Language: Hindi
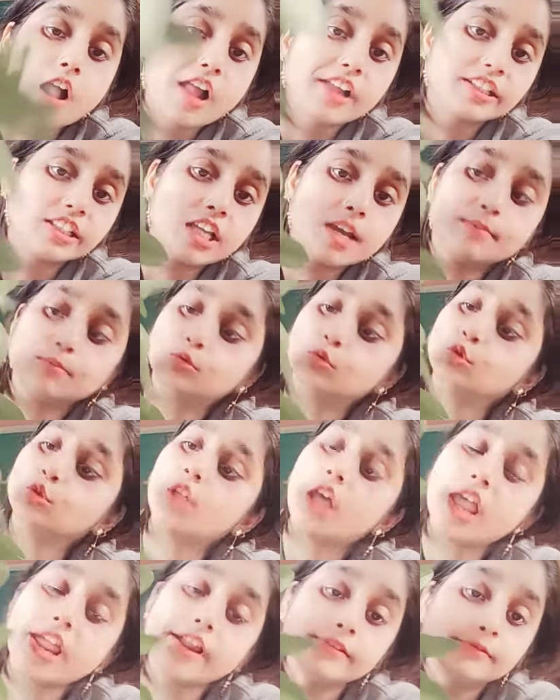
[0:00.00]
ये
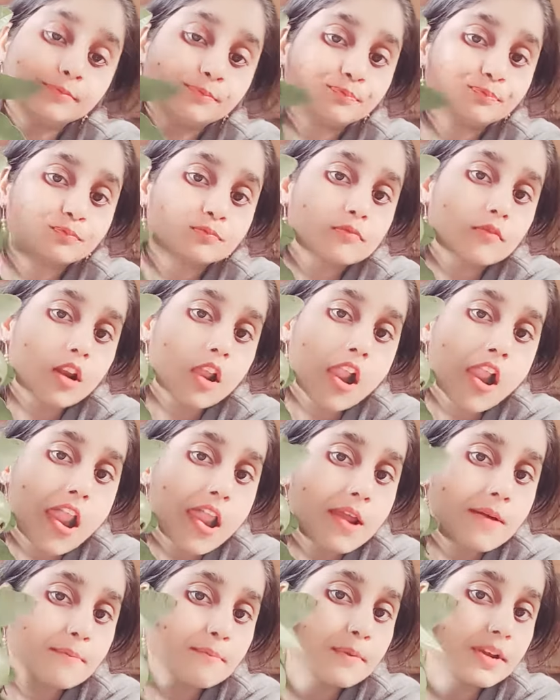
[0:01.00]
अमरूद है
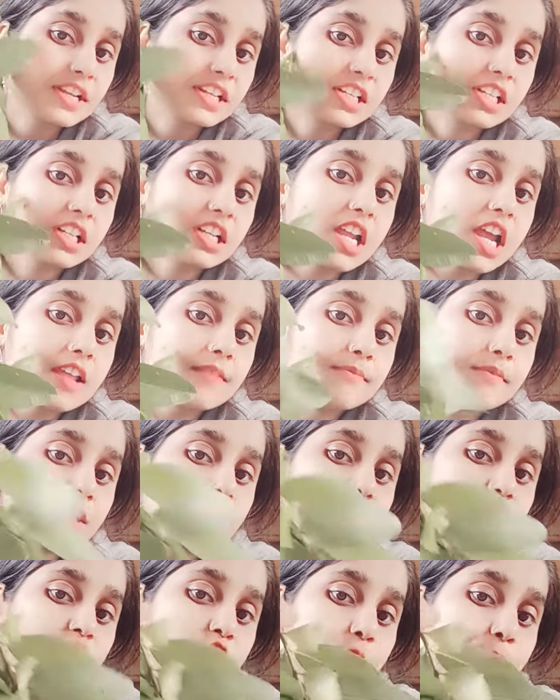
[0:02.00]
मैं इसीलिए
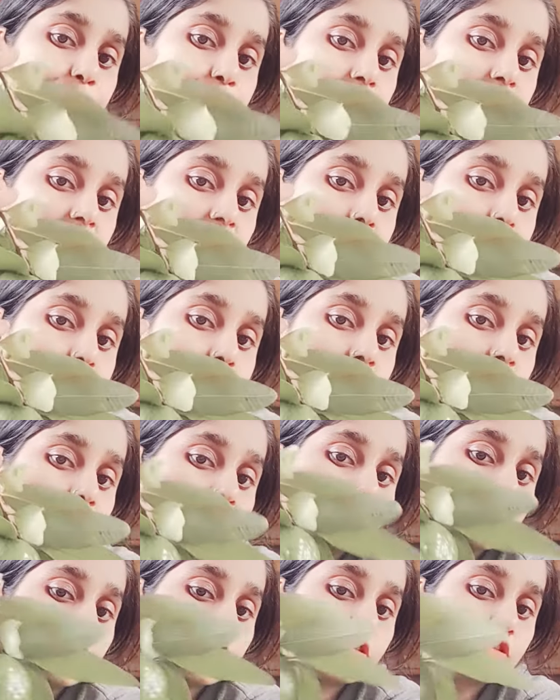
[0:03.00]
आदमी से झुप्पे से ये
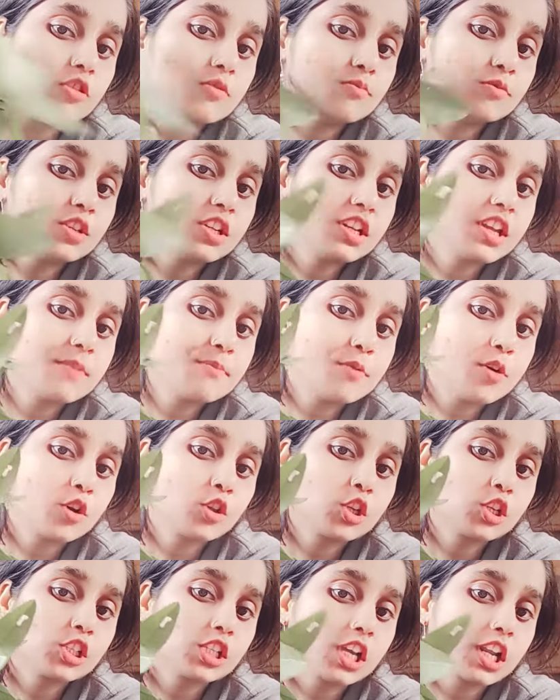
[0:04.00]
मांगी थी क्योंकि मुझे ये
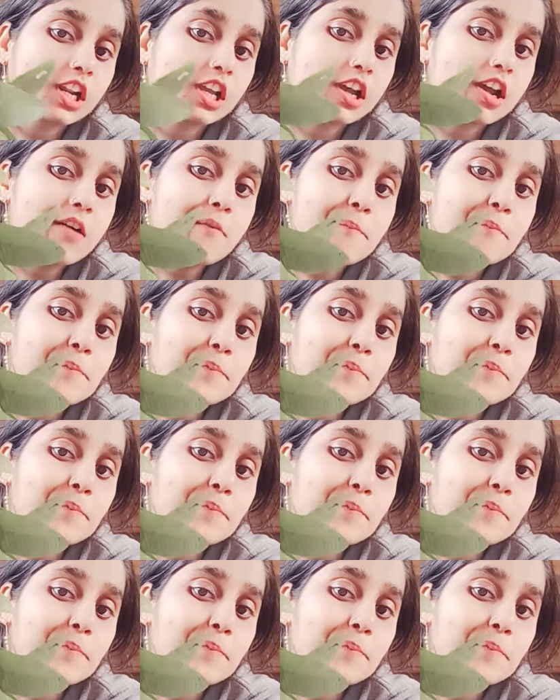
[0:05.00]
बहुत अच्छा लगा